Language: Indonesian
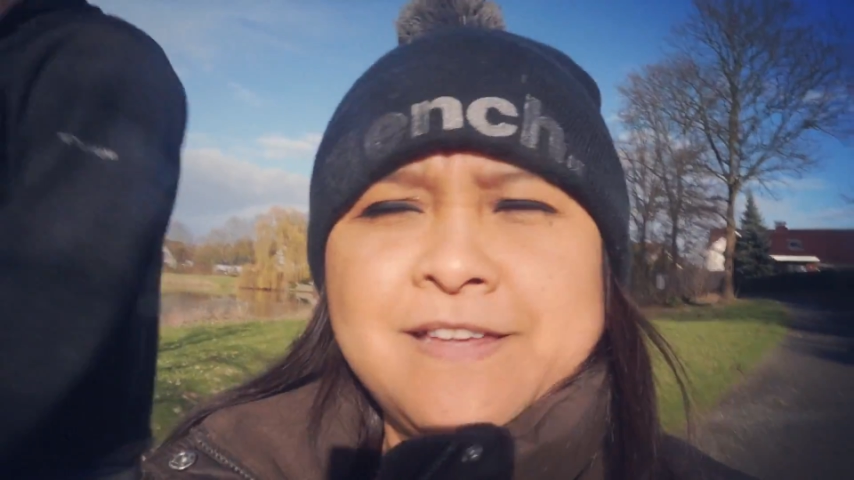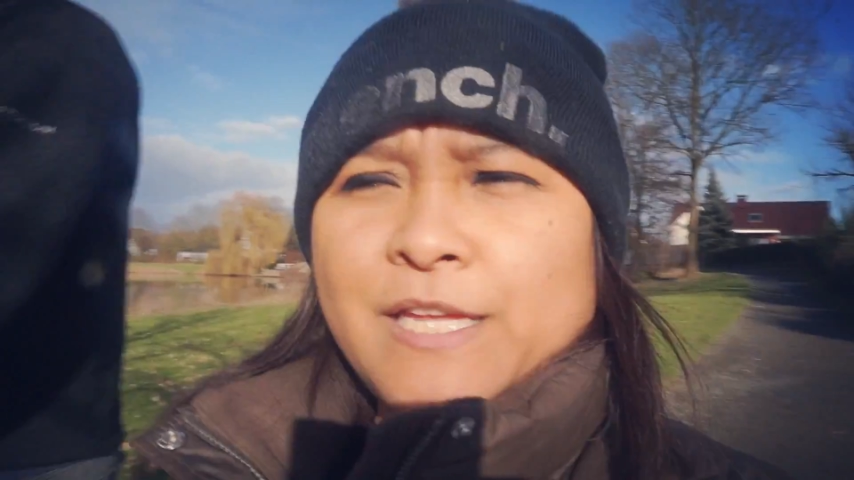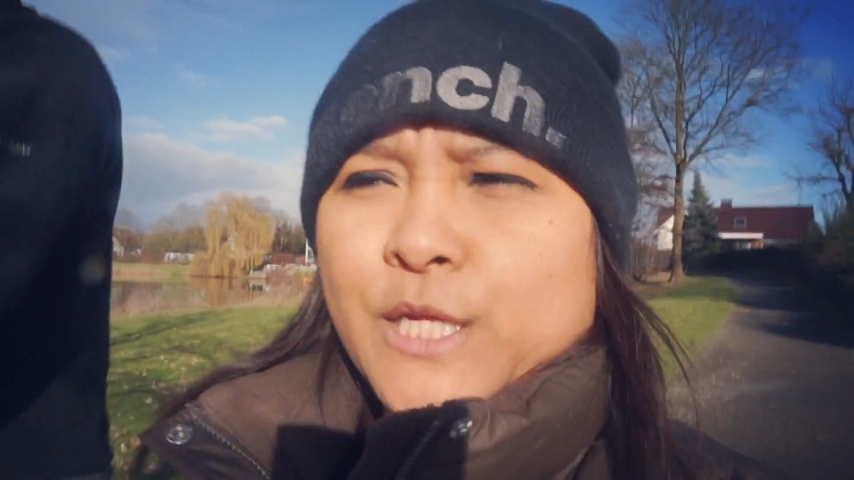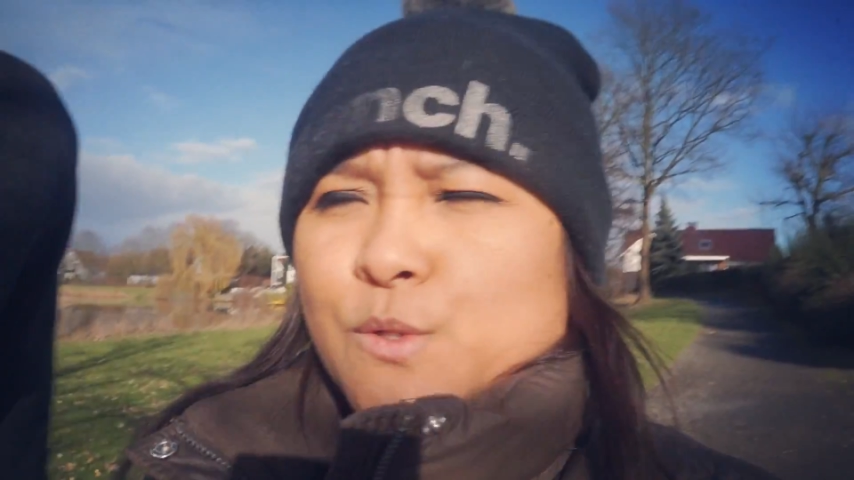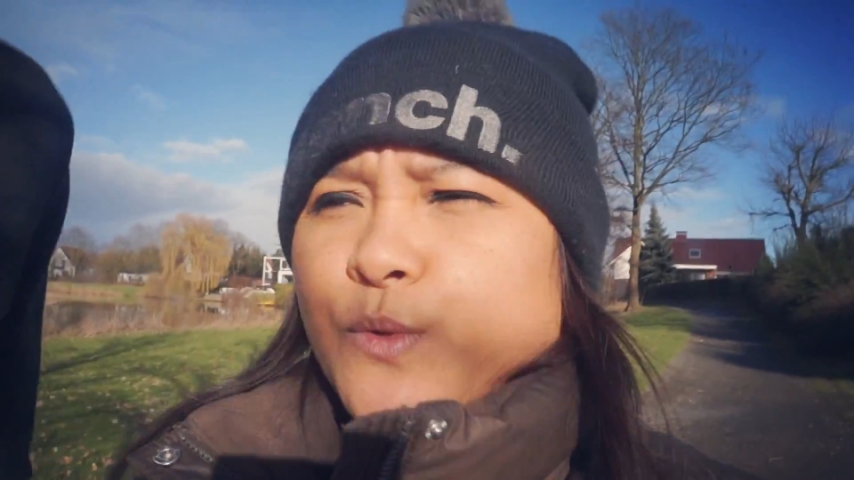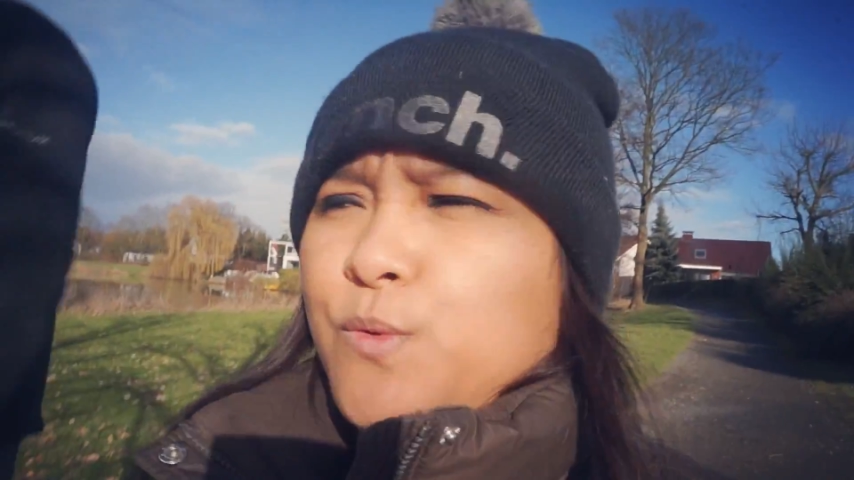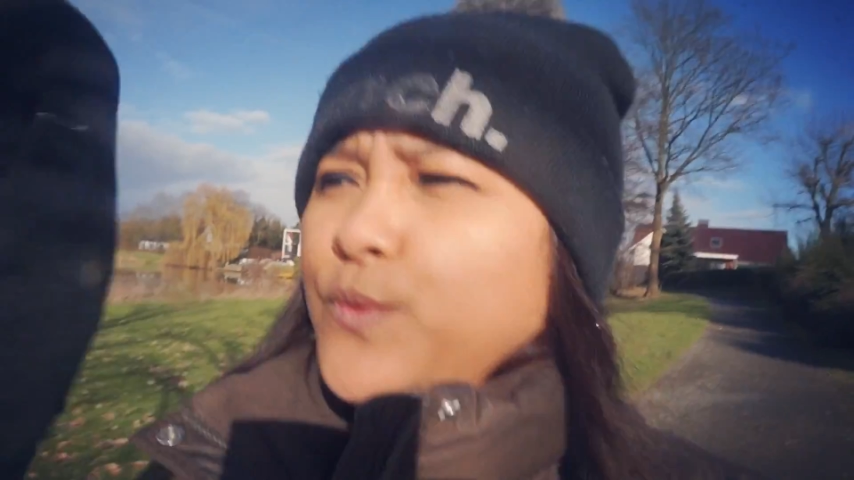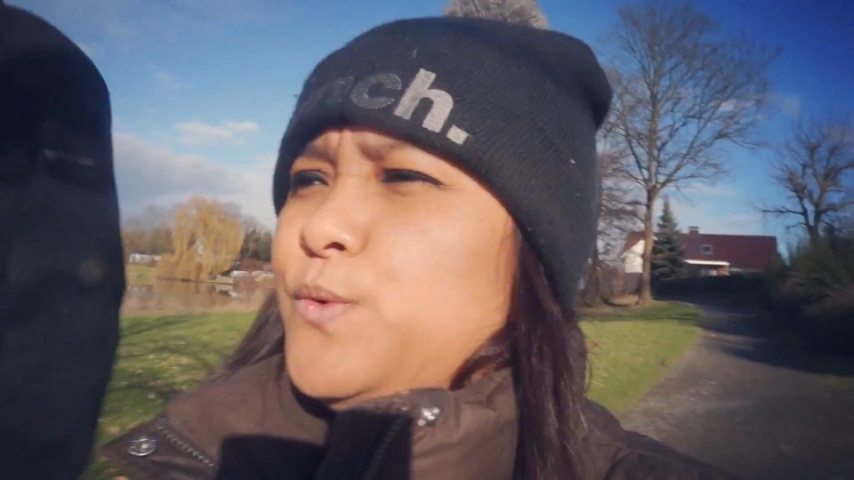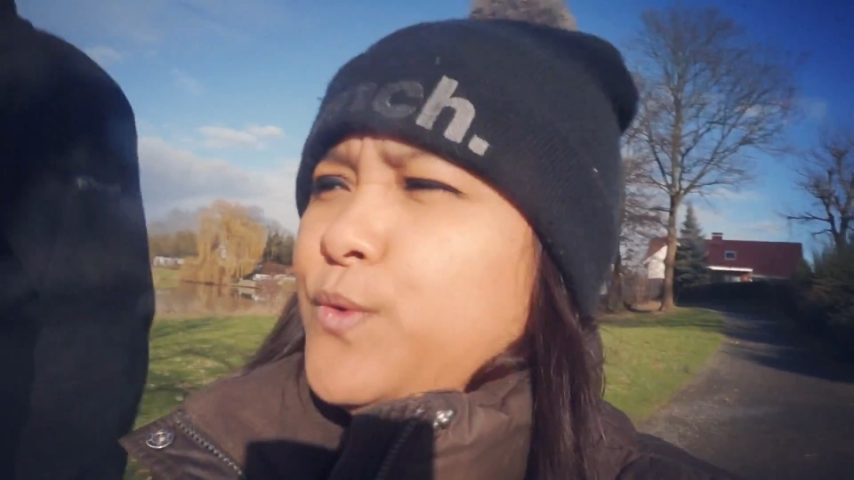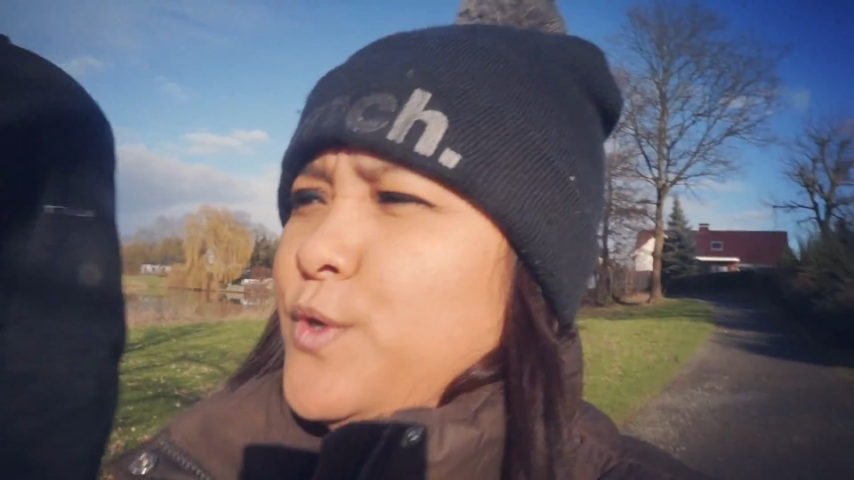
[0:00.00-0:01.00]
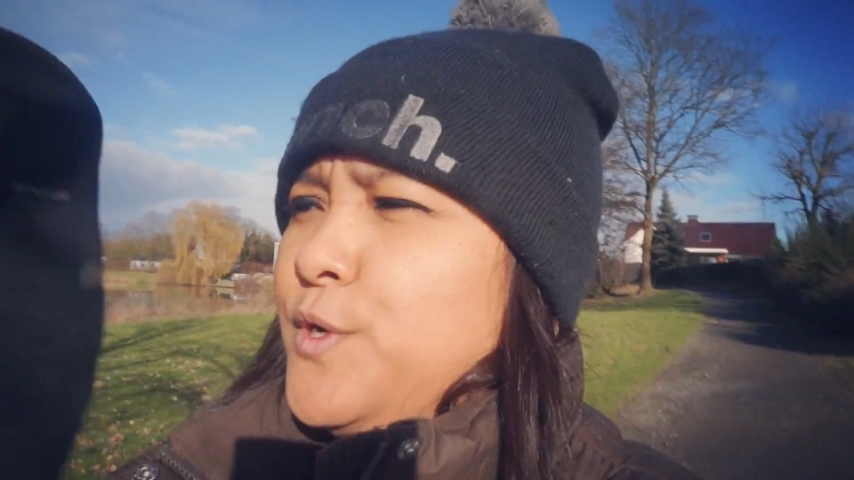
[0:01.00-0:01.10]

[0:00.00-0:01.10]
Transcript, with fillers: gitu